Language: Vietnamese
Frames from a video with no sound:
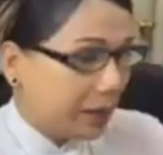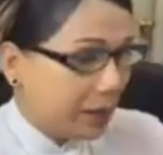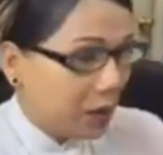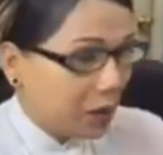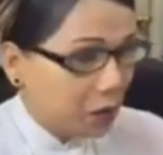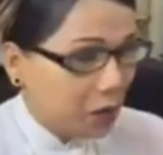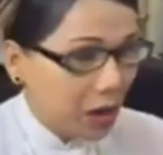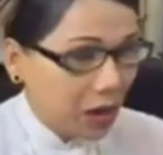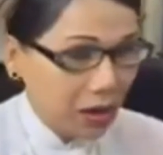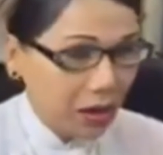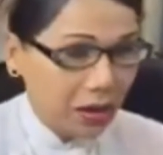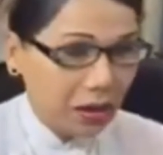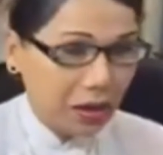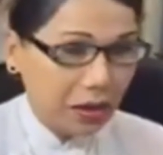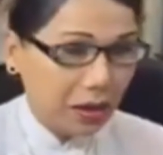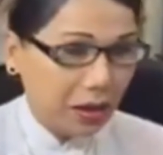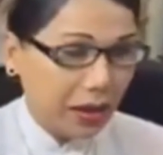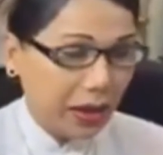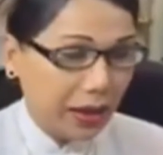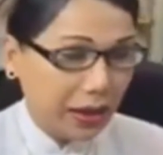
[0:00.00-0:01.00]
nam nó huấn
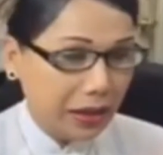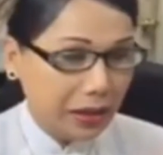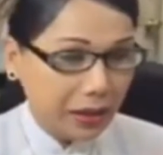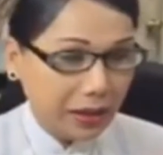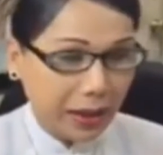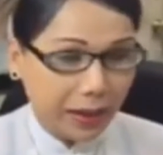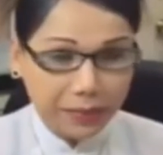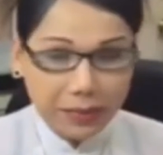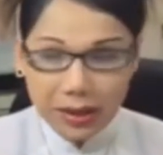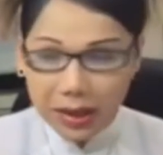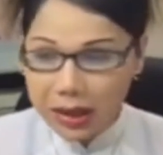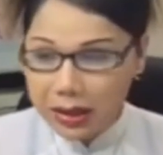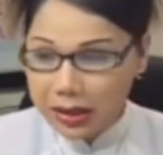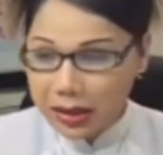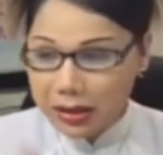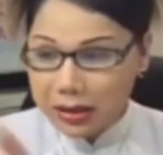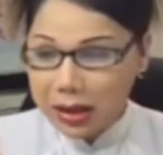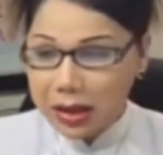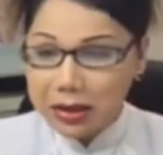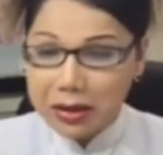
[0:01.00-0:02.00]
luyện ở đây thậm chí
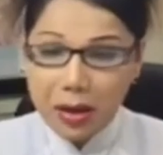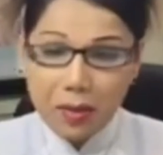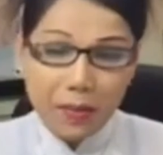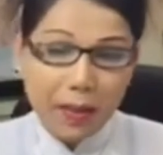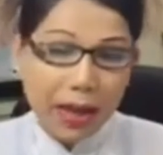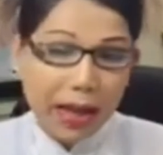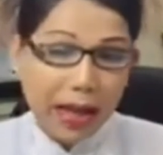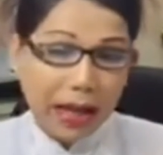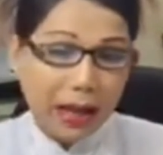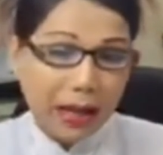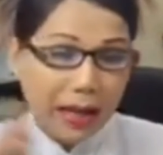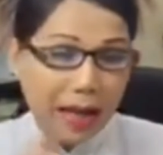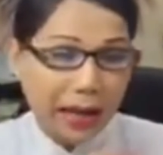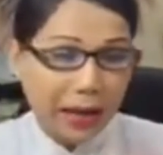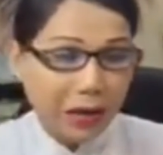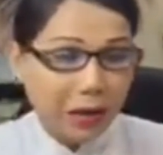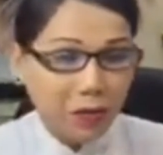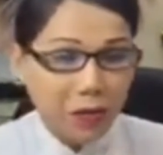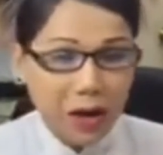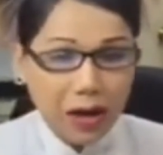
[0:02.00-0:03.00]
những tên công an ở
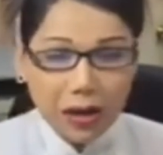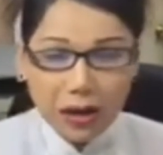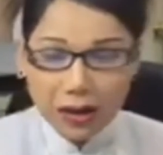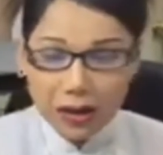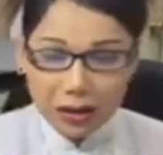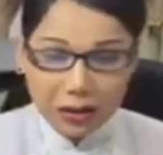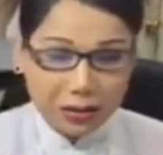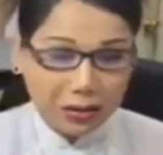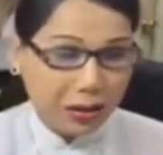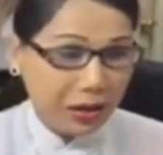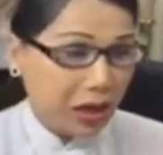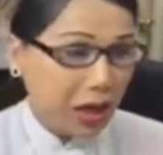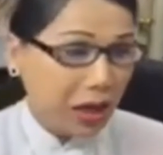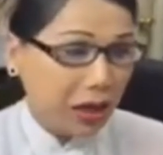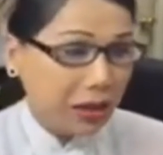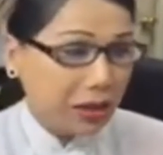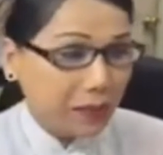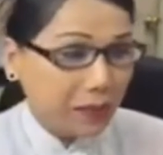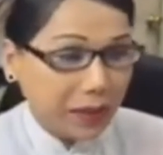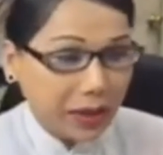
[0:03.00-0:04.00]
đây nó huấn luyện người
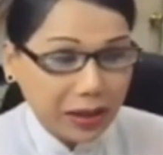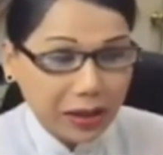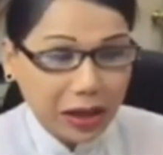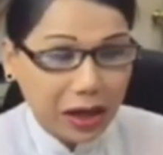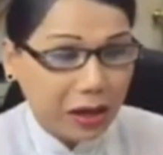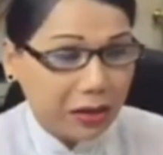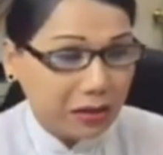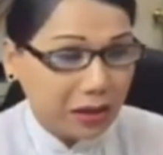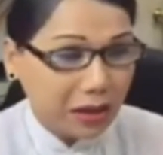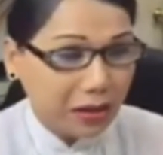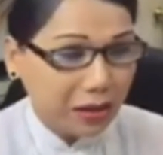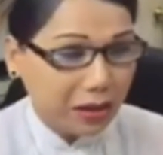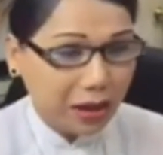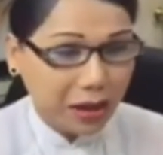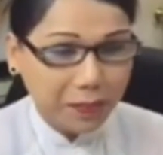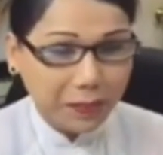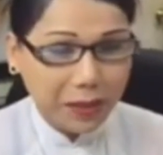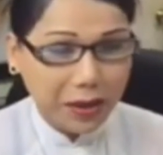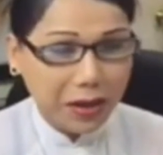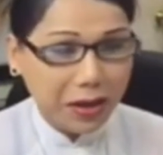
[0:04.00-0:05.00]
dân ở trong cái chợ tân
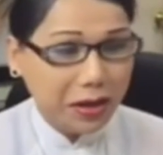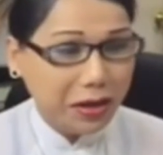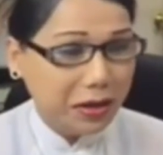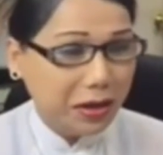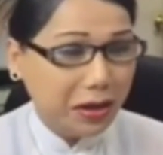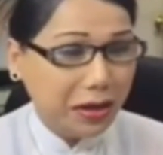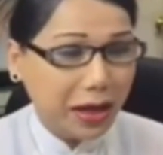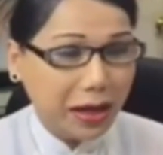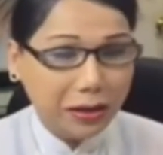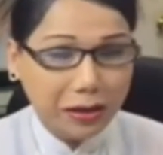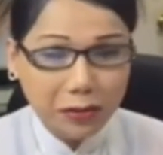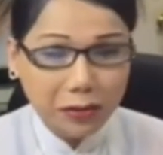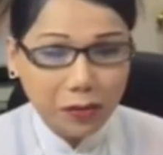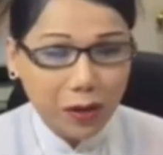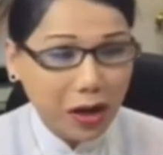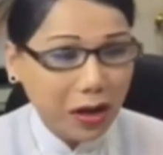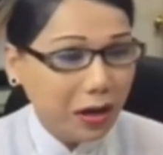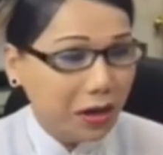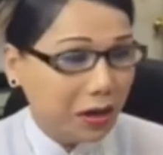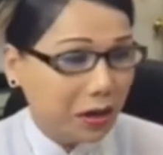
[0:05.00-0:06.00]
hiệp này y như là nó
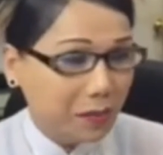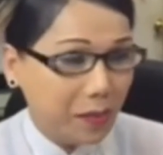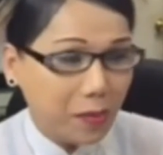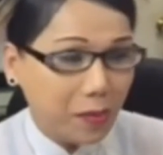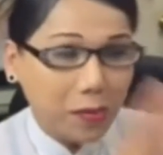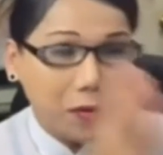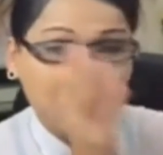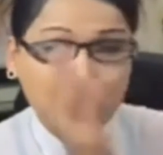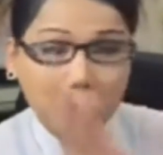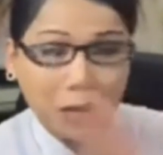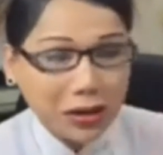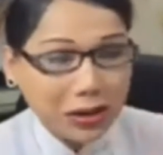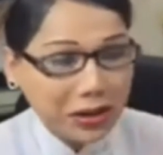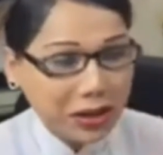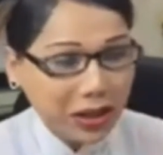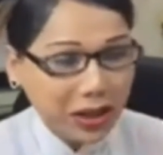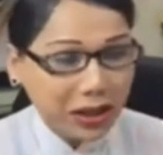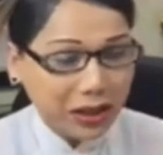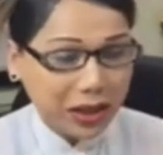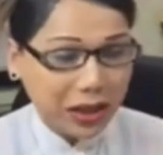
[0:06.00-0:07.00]
huấn luyện một con chó
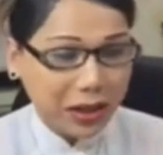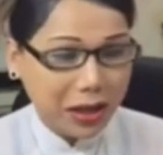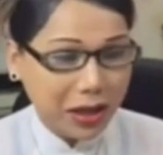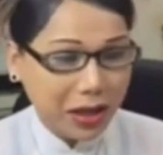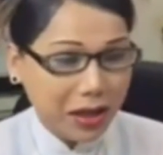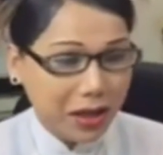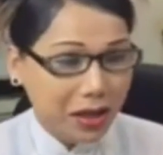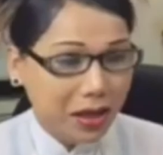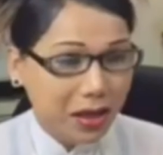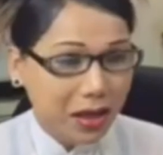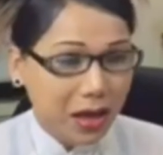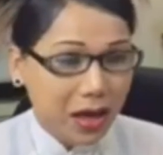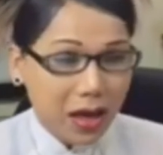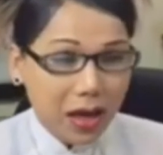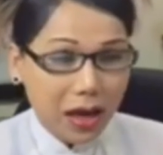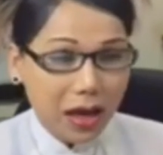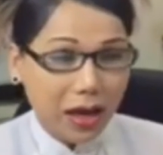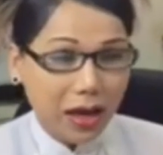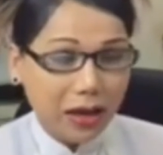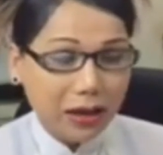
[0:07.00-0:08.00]
xiết vậy đó
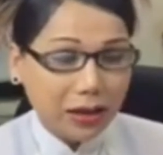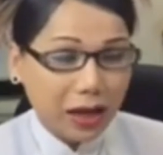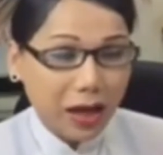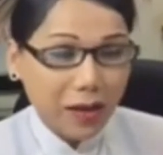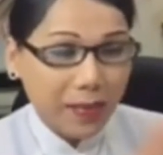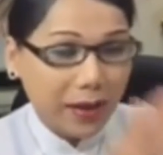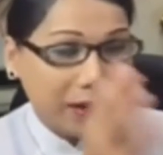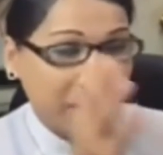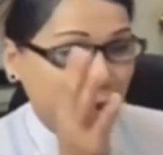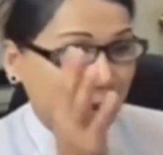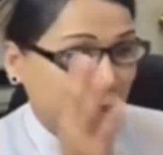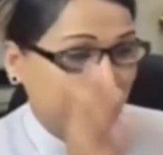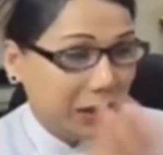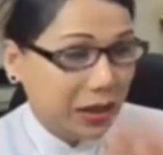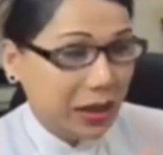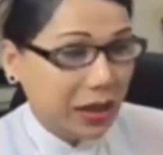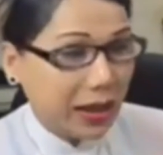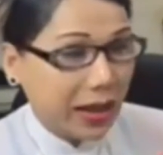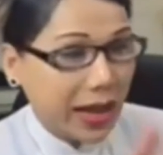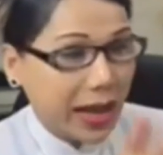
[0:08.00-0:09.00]
Đấy, tới mà nó
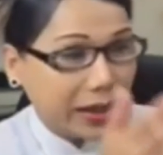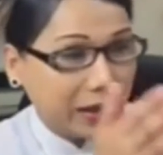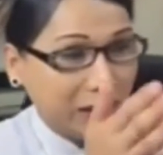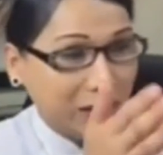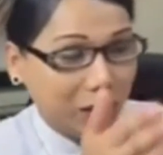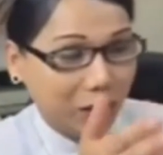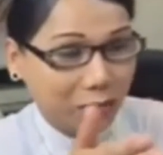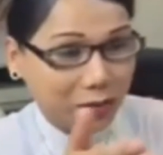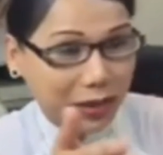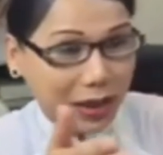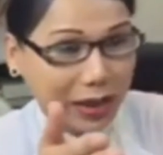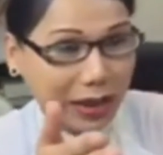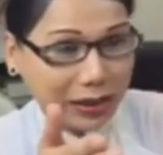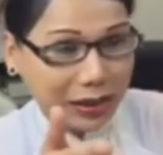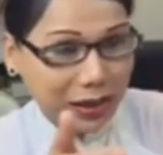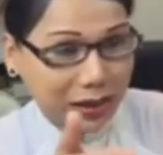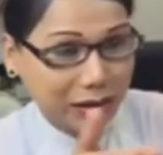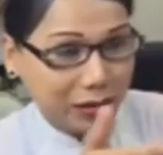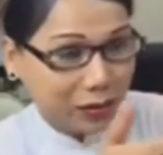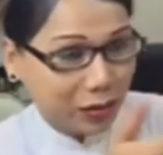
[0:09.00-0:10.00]
chia ra ví dụ như là
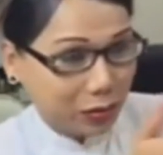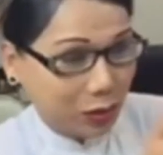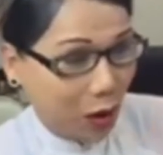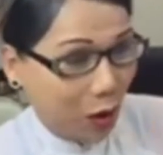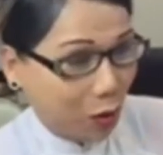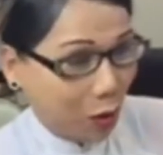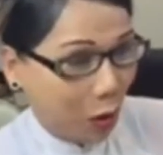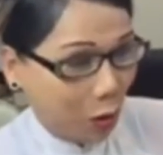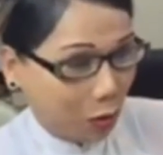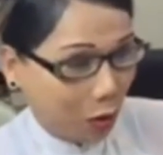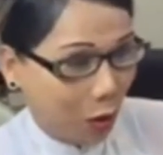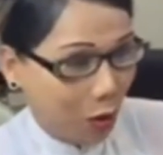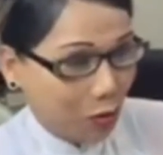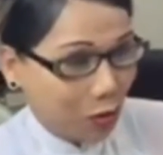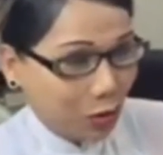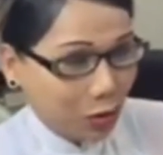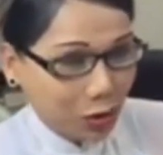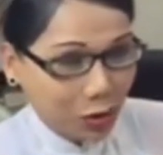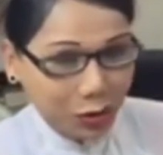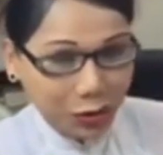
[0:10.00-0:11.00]
từ chỗ chỗ
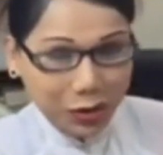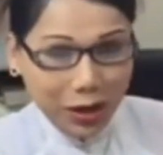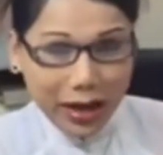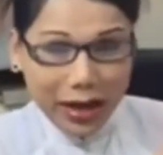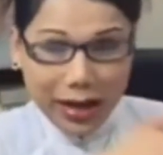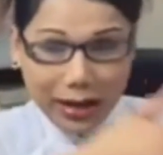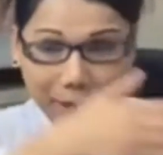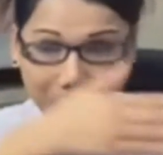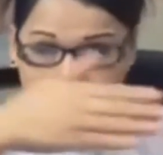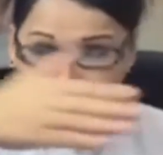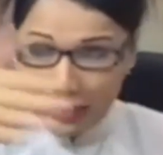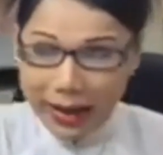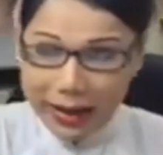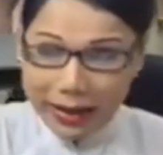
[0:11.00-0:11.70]
của tôi đó là một